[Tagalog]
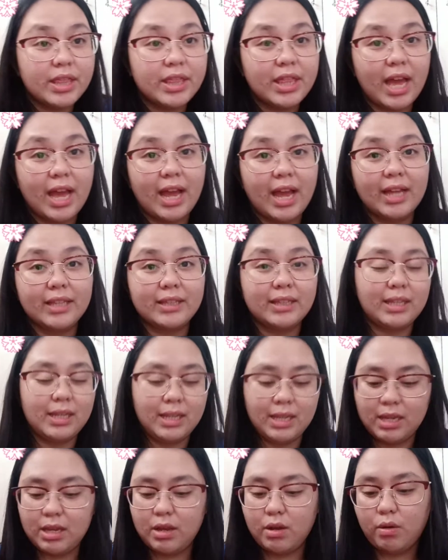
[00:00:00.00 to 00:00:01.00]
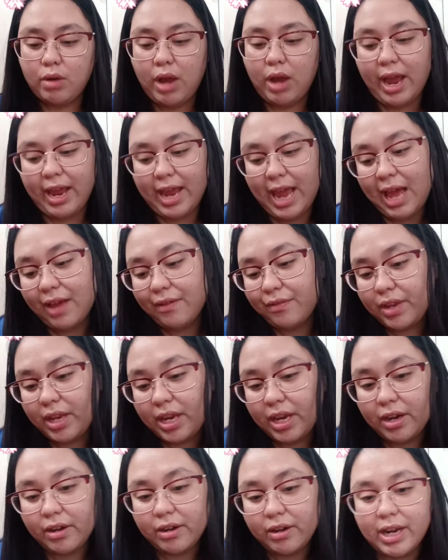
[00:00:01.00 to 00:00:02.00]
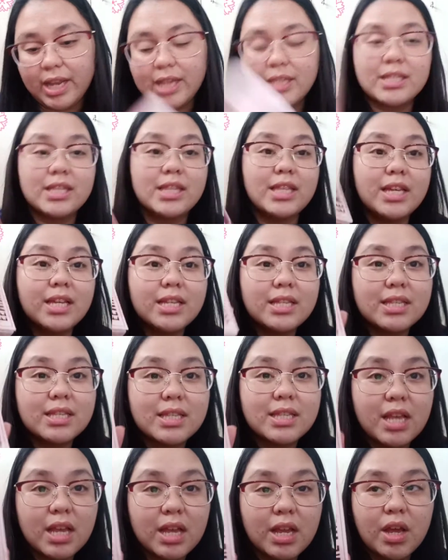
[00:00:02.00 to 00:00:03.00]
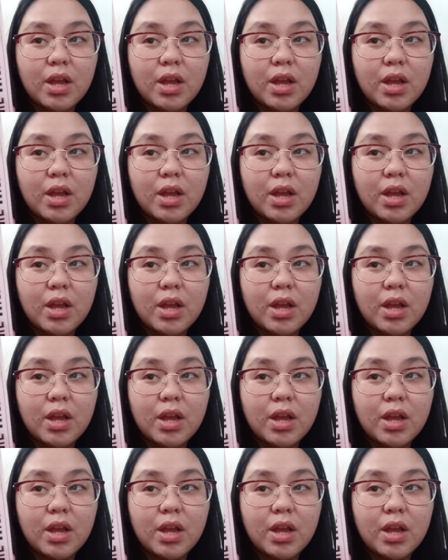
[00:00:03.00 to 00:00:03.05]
that I have here is this